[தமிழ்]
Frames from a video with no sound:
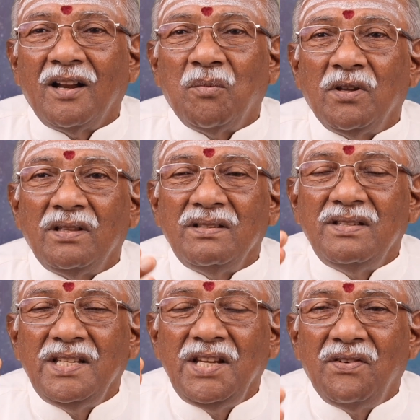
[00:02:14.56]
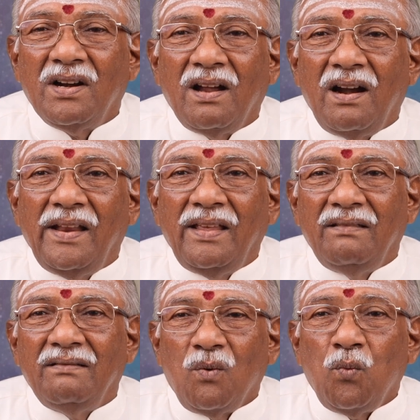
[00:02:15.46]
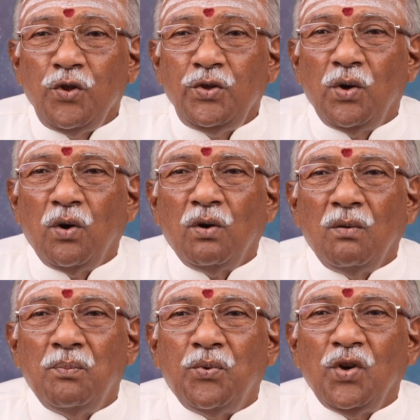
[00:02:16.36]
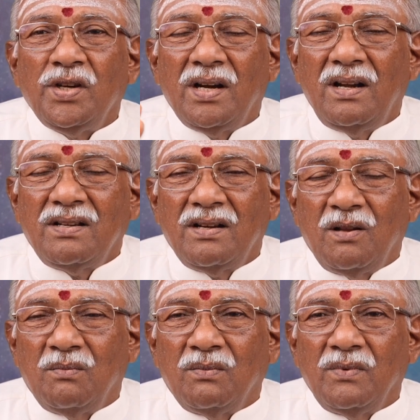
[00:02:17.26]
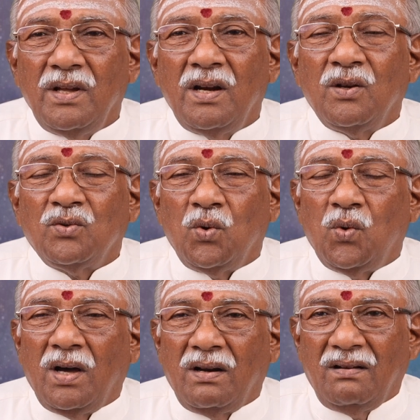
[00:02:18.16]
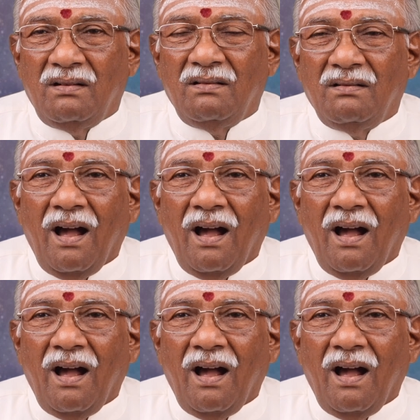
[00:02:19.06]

நமது ஜீவனாடி உத்தியோகம் புருஷ லட்சணம் என்று சொல்வார்கள்